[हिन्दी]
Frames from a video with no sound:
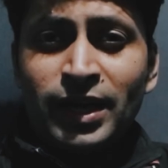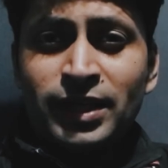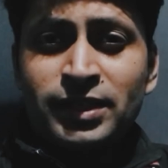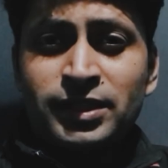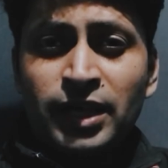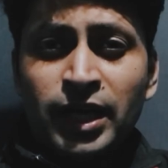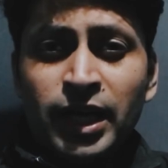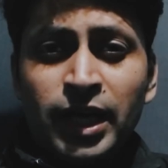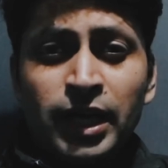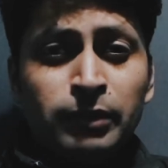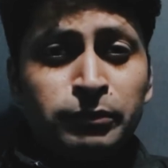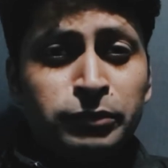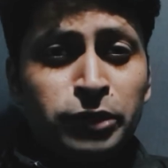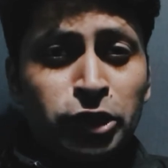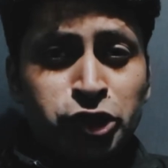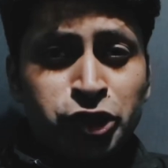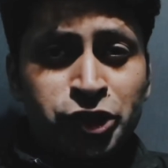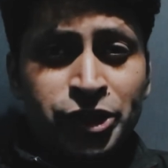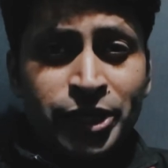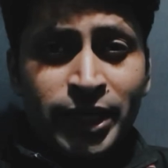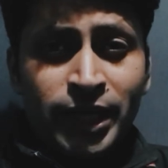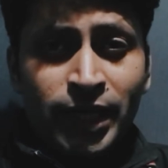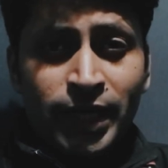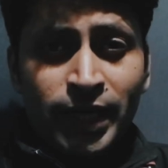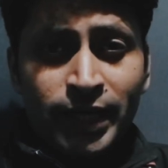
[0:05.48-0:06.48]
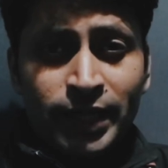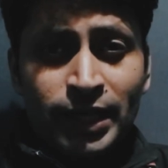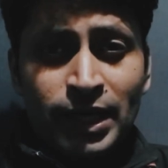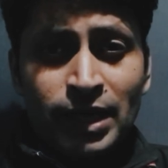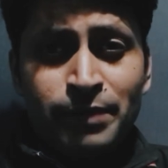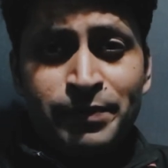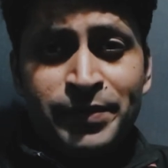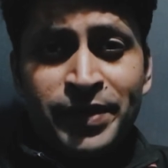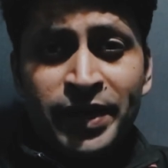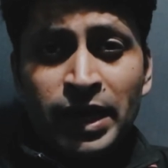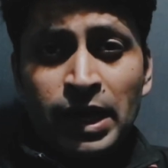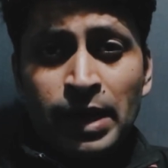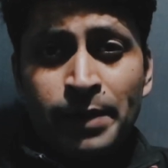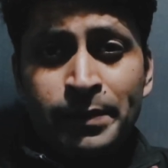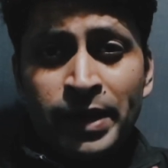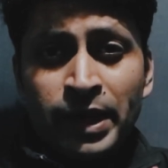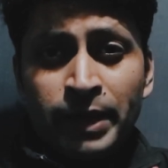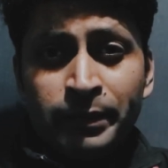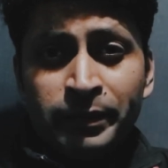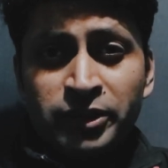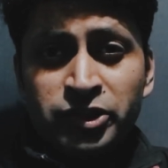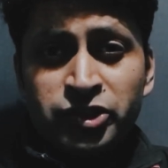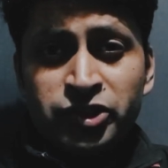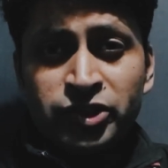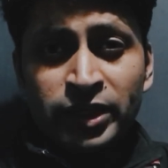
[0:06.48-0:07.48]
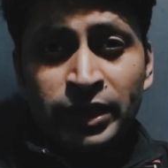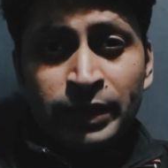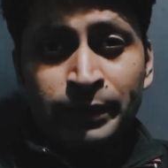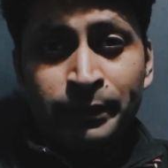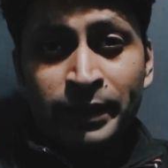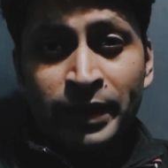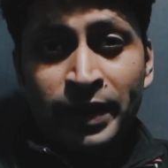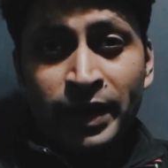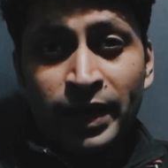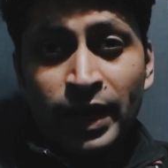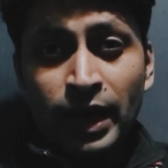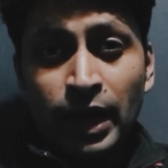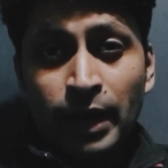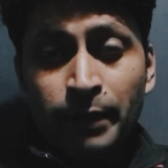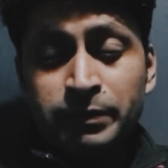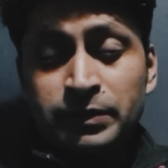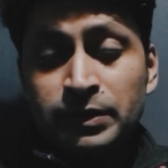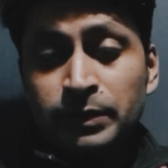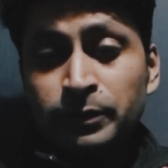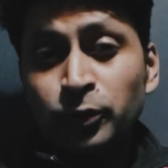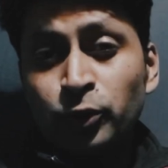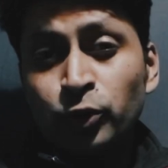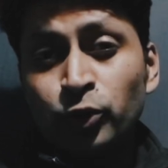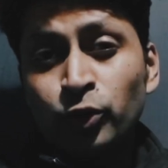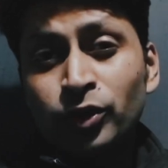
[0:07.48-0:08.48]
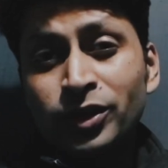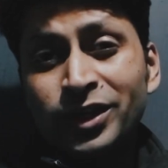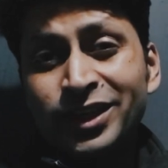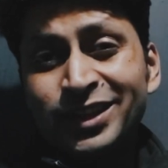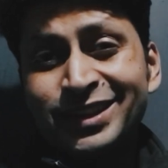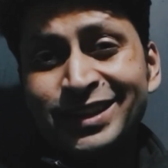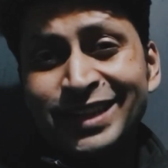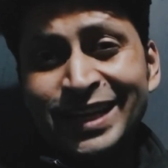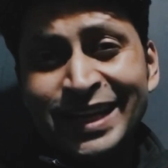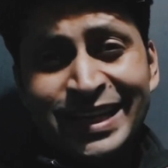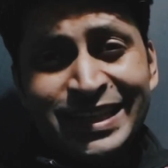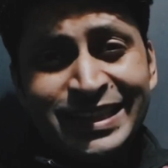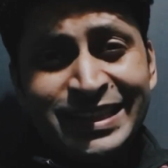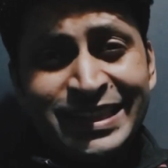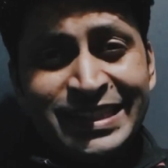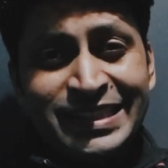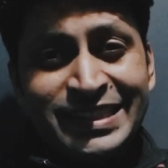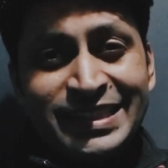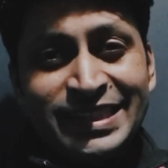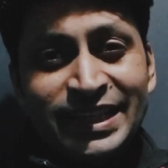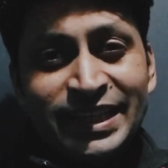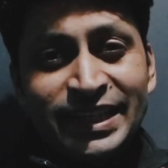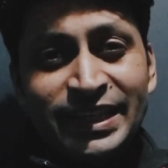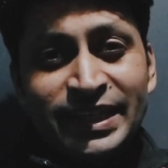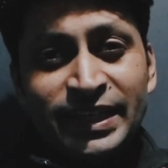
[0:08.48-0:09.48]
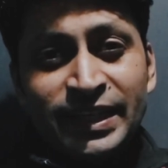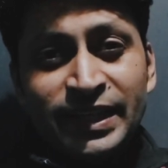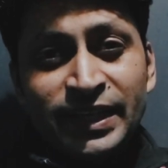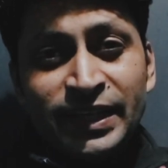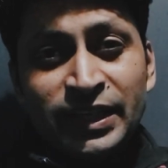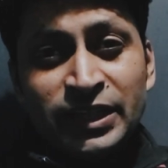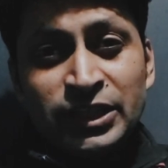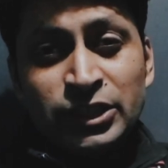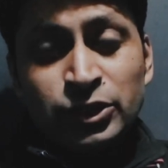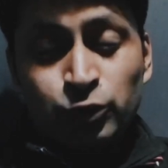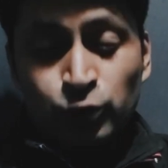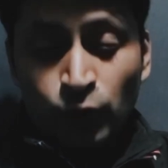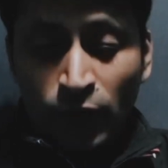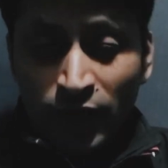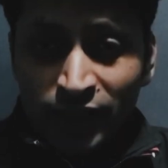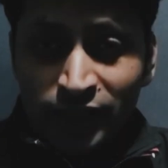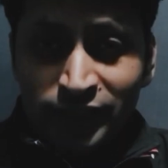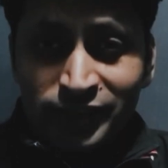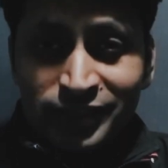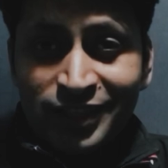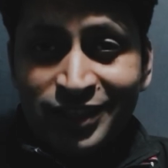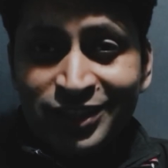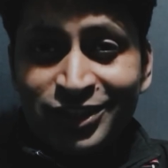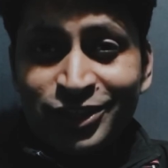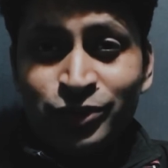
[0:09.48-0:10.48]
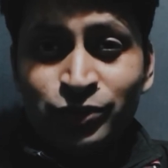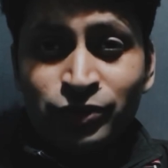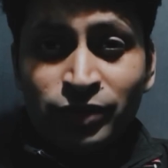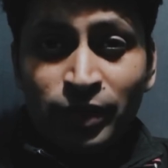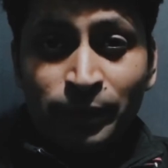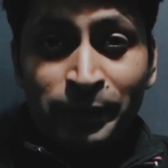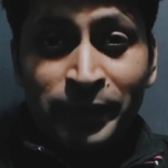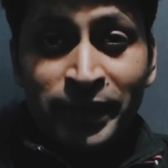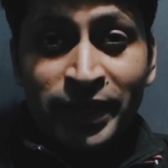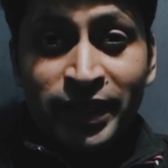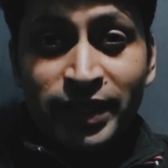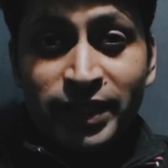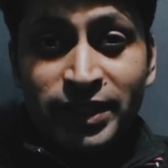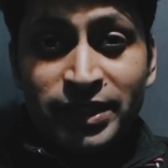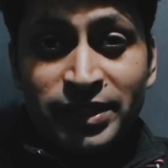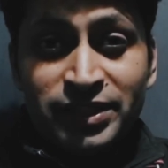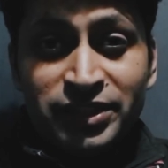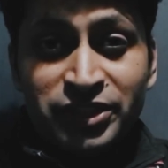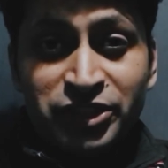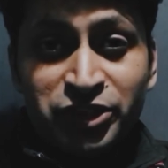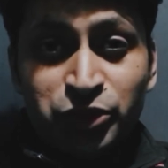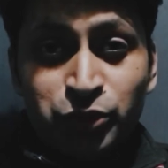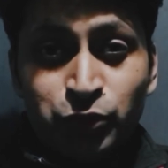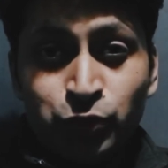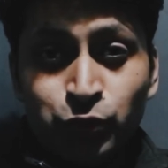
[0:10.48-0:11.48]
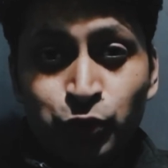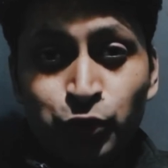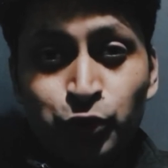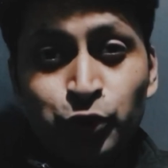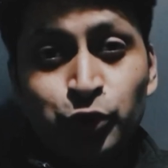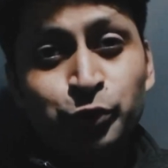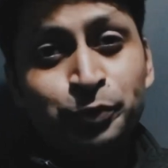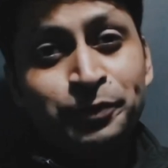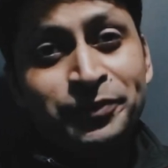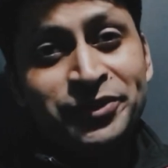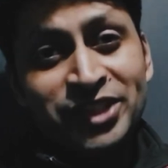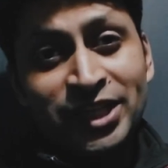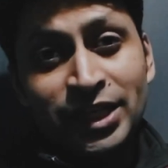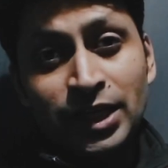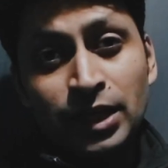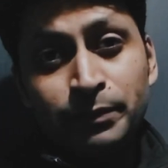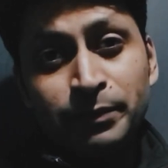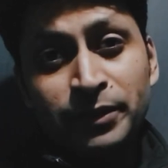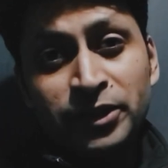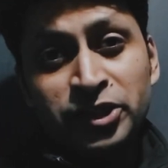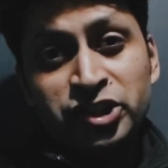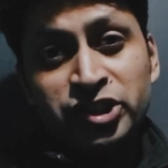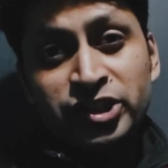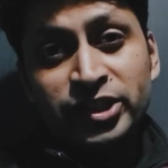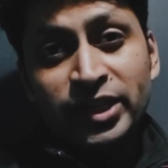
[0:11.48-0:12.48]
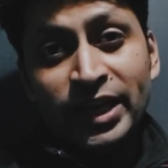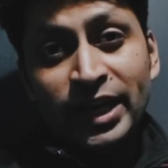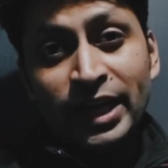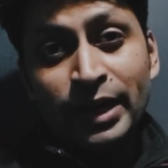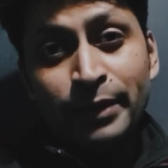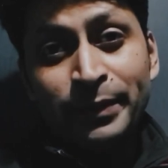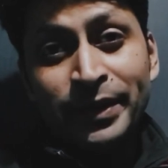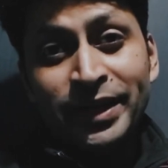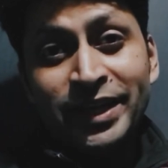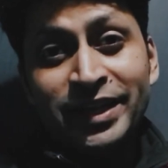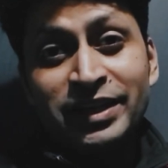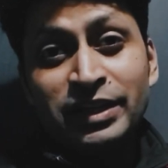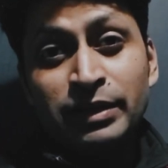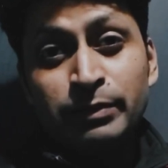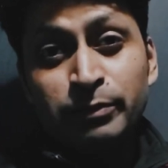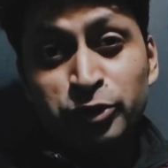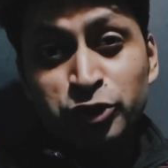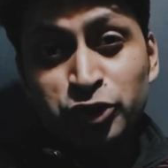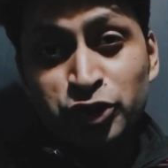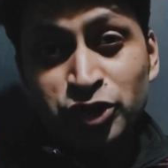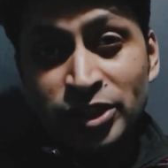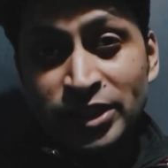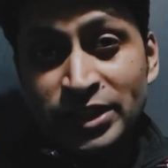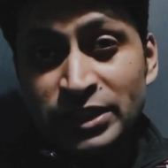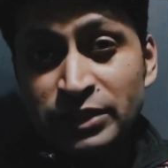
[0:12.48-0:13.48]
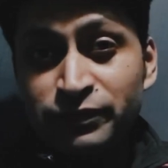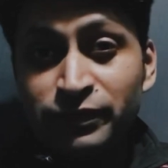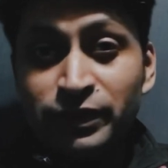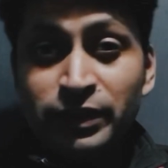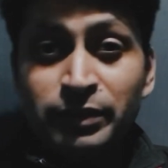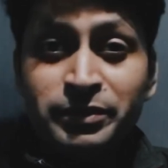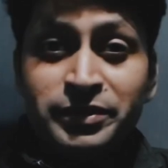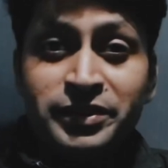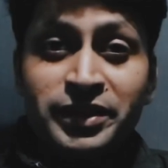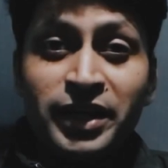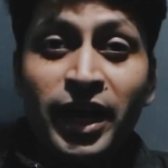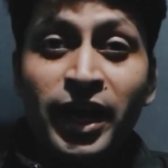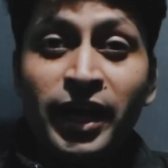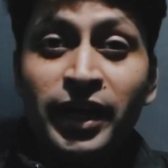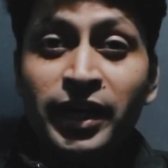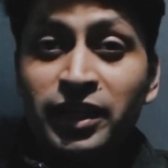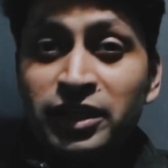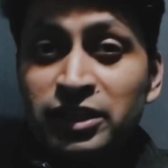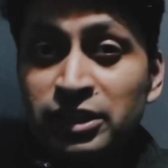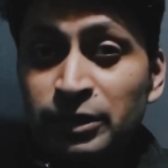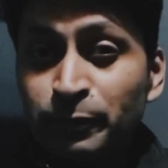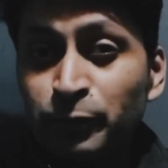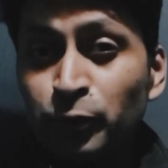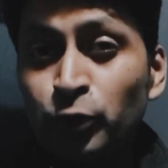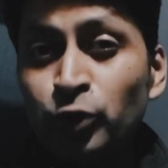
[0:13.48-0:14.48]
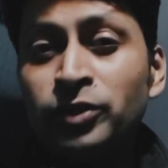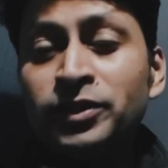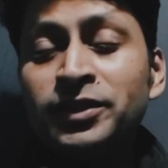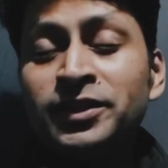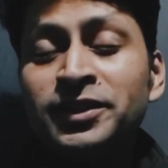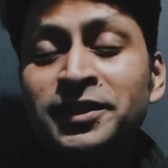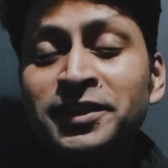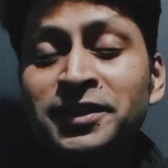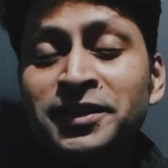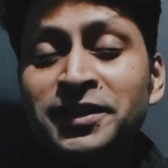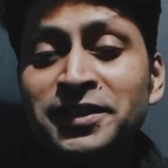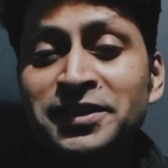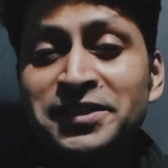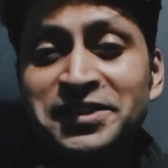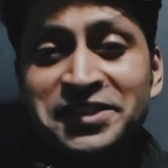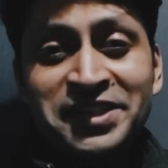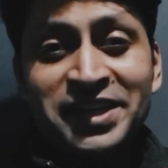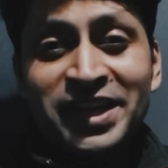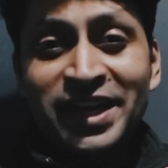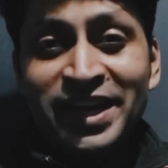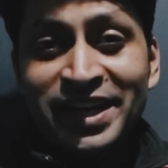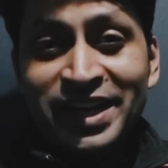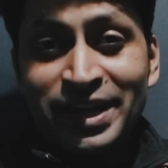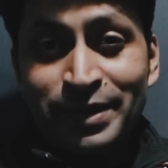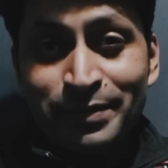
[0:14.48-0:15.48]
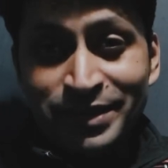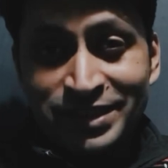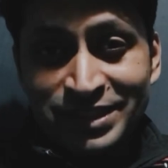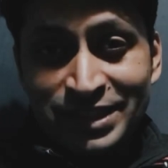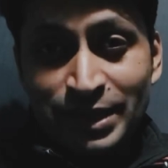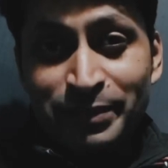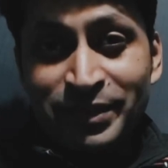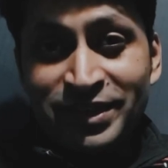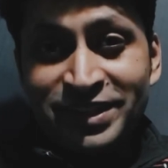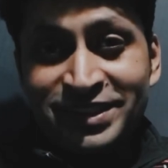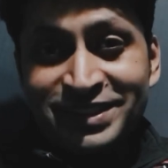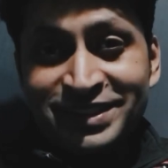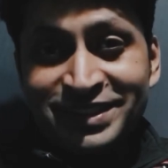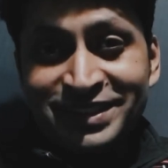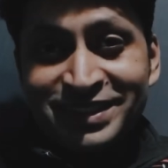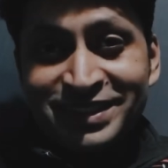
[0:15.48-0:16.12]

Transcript: सलाम सत श्रीकाल आदाब मेरा नाम है अमित सिंह मैं आप सभी लोगों का तहे दिल से स्वागत करता हूं अपने इस यूट्यूब चैनल पर जिसका नाम है लेमन चिलीज फिल्म्स अंडर सपोर्ट सी आई एम एस एम ईज